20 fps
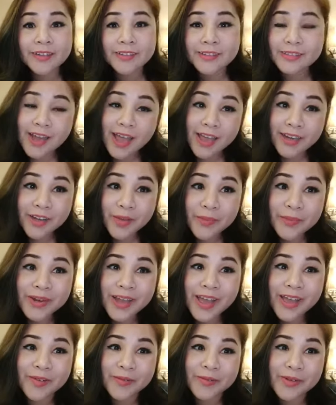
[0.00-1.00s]
ร้านธรรม
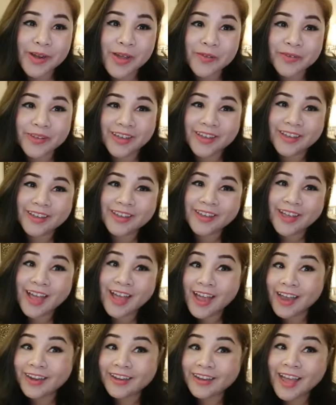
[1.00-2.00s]
ดาของเราเนี่ย
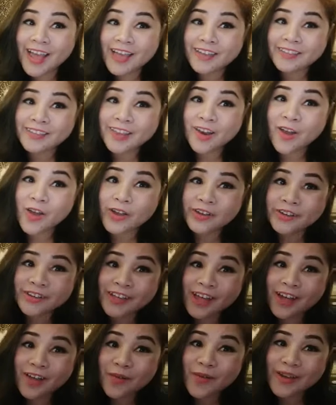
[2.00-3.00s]
ขายได้ตลอด
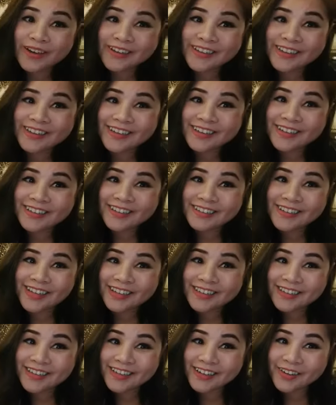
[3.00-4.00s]
ทั้งวันทั้งคืนทั้
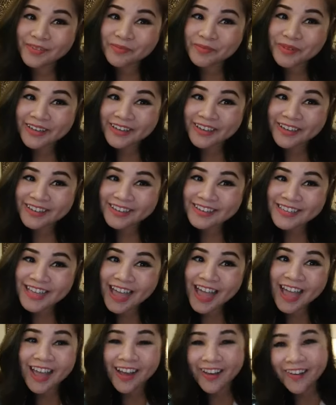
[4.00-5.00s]
งเดือน ทั้งปีนะ
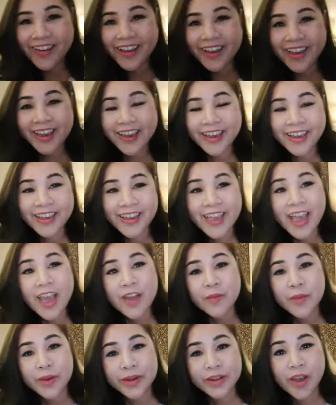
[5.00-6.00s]
จ๊ะโอเค
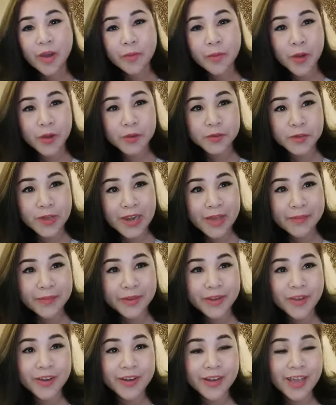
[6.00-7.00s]
วันนี้ออบขอตัวลาไป
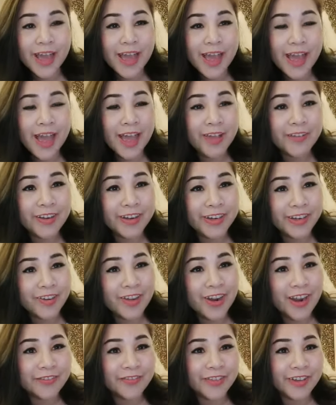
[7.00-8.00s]
ก่อนนะคะ วันนี้น
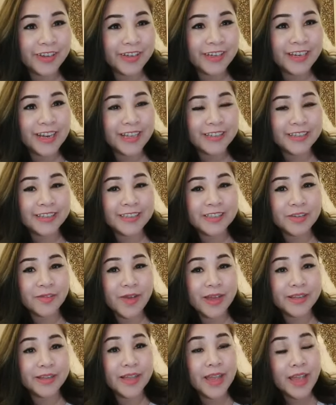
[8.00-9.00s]
อนหลับฝันดี ราตรีส
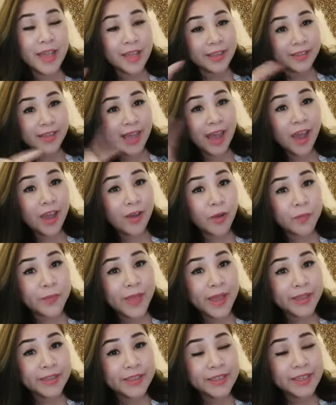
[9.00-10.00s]
วัสดิ์ ทักออบ
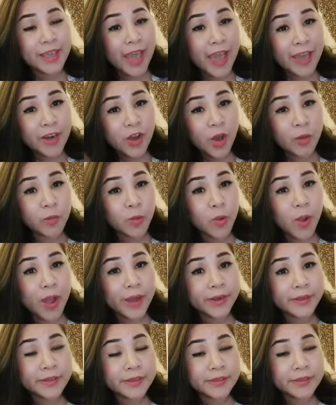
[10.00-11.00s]
ได้ที่แอดออบข
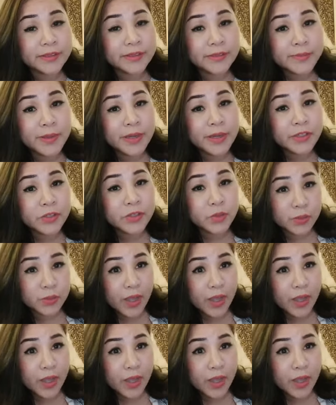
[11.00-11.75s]
วัญหรือเบอร์ 0989922498